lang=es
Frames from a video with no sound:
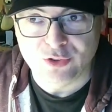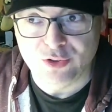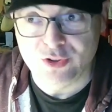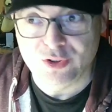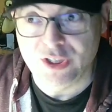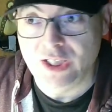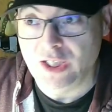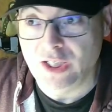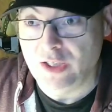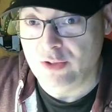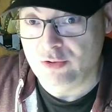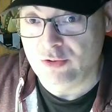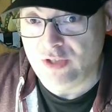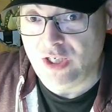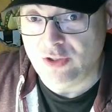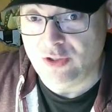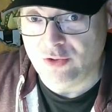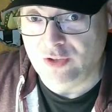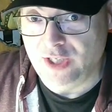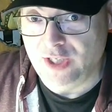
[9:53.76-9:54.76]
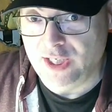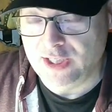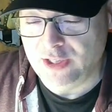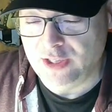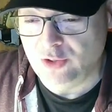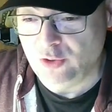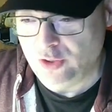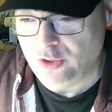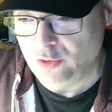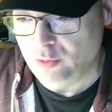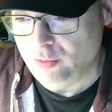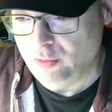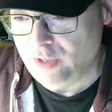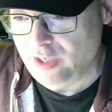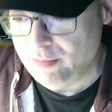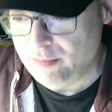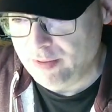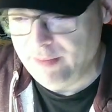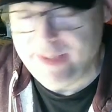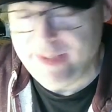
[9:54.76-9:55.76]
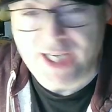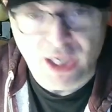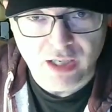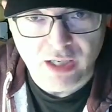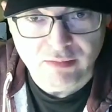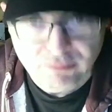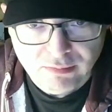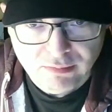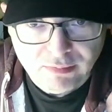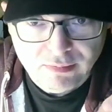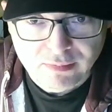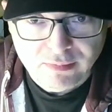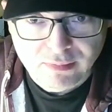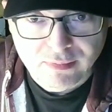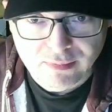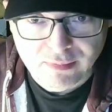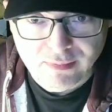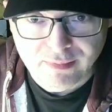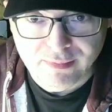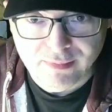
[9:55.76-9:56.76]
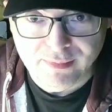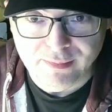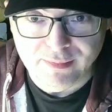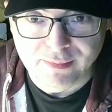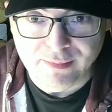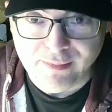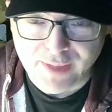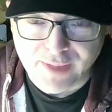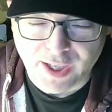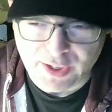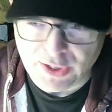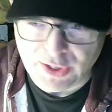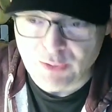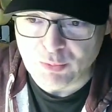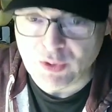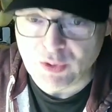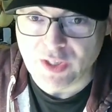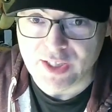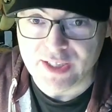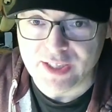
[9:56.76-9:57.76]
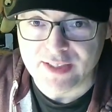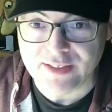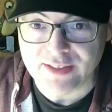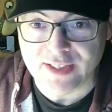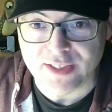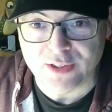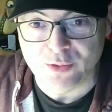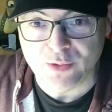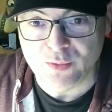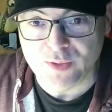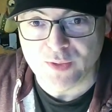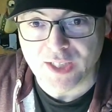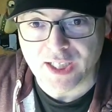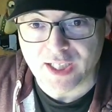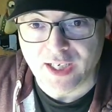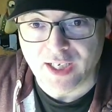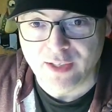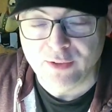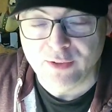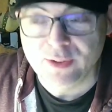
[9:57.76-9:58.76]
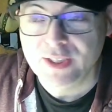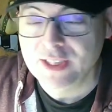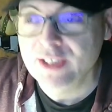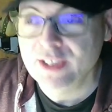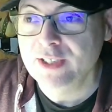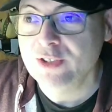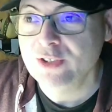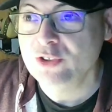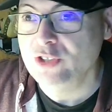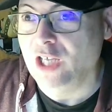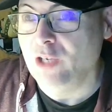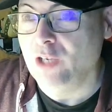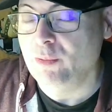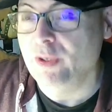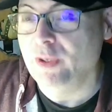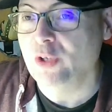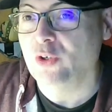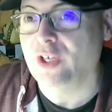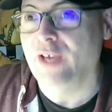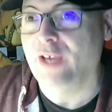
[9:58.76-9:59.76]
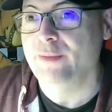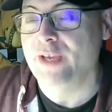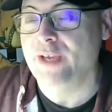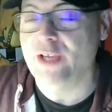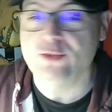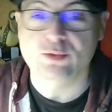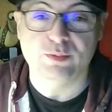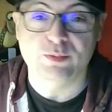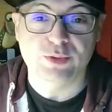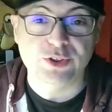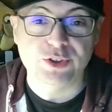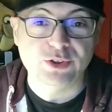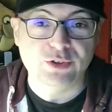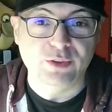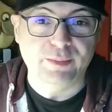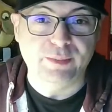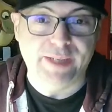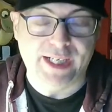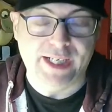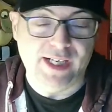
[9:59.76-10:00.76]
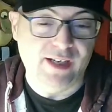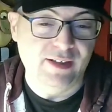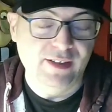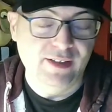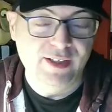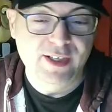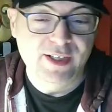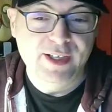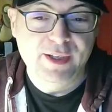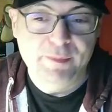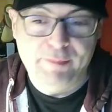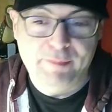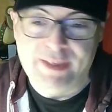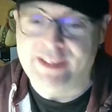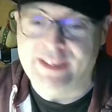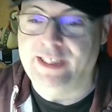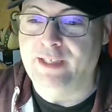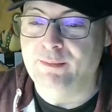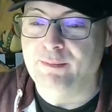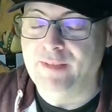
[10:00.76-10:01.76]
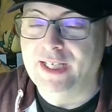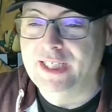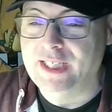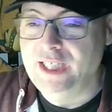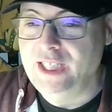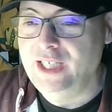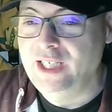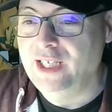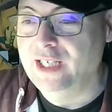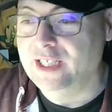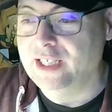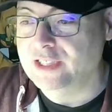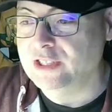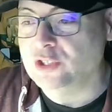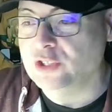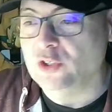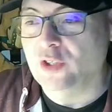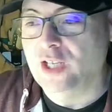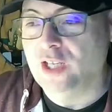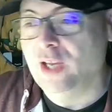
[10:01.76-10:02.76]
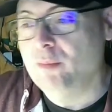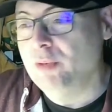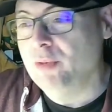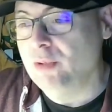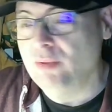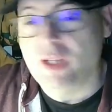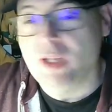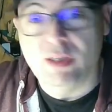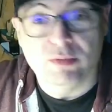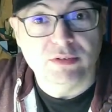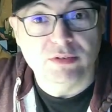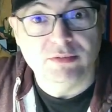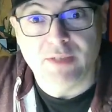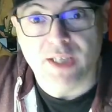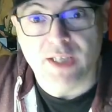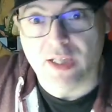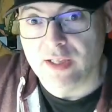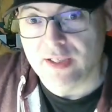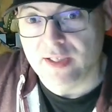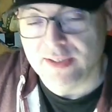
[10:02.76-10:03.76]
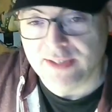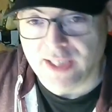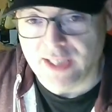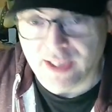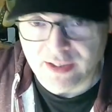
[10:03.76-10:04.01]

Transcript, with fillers: 2. Y él dice, ostras, con el éxito que tuvo la primera, mm, acepto hacer esta segunda, claro. O sea, él ve lo que había supuesto para Patrick McNee, el éxito de la primera y dice, pues van a hacer esta